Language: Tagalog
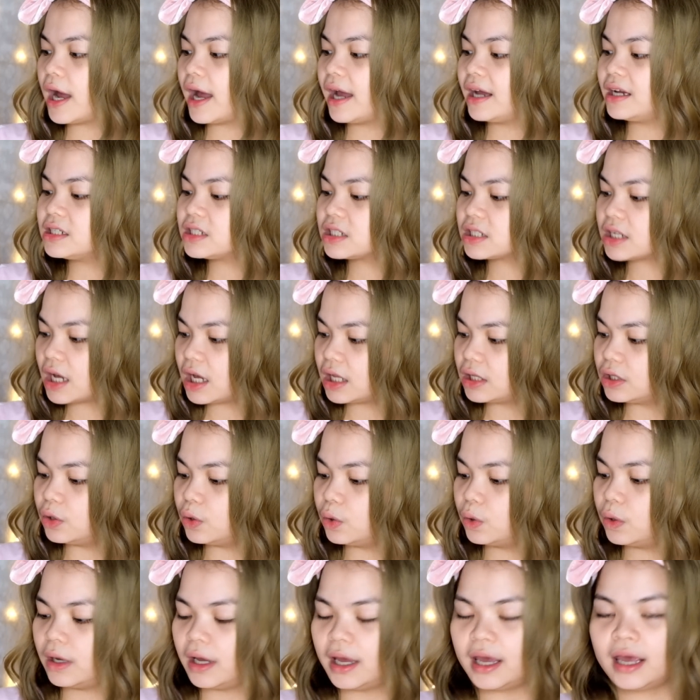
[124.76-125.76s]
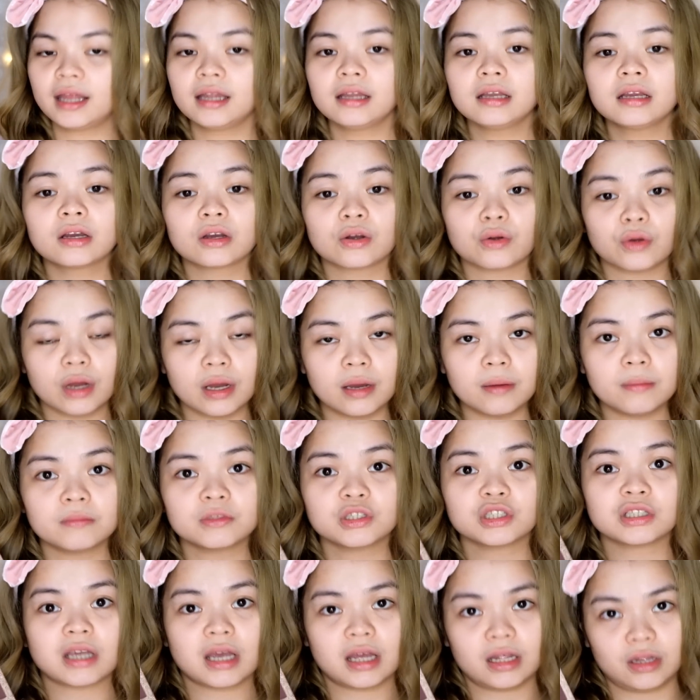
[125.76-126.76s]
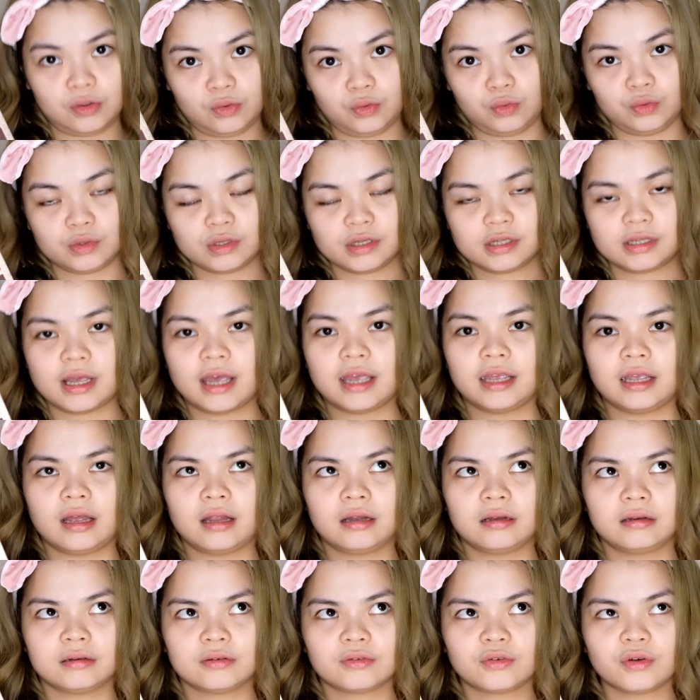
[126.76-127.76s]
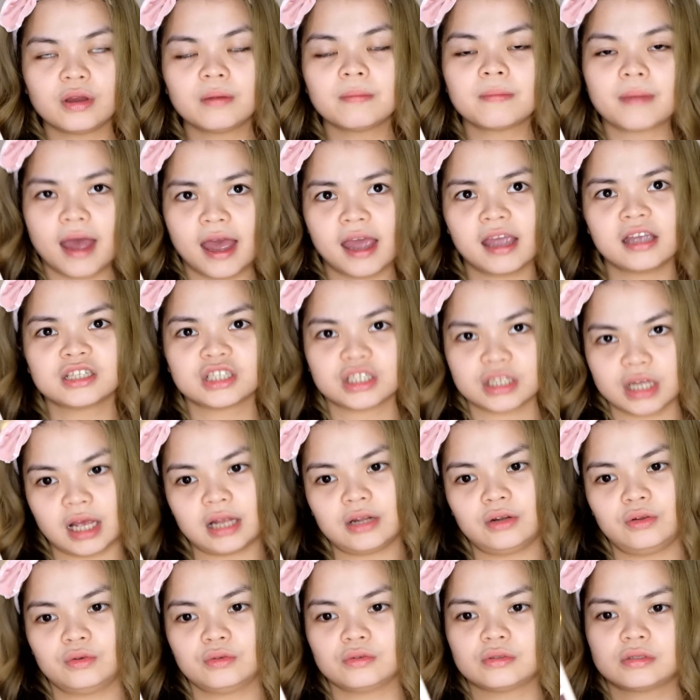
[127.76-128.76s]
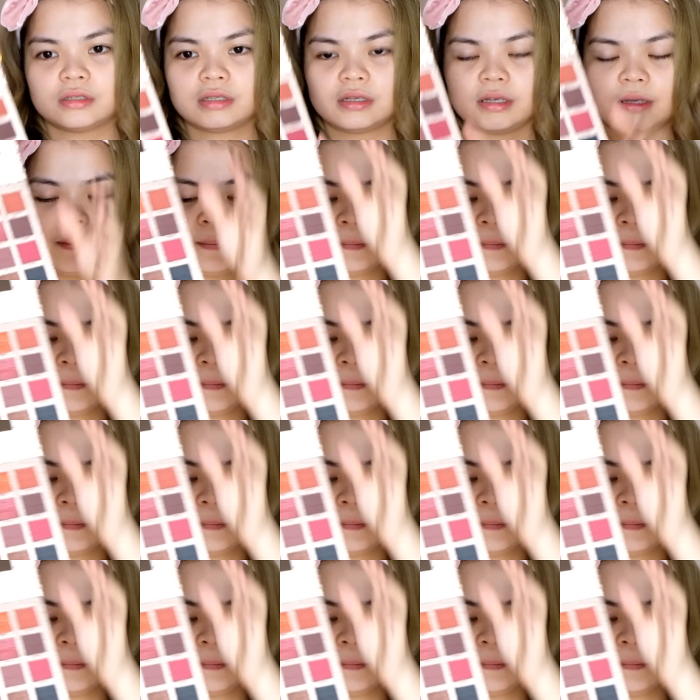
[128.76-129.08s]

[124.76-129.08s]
eyeshadow and cream shadows. Ayan. Cream eyeshadows.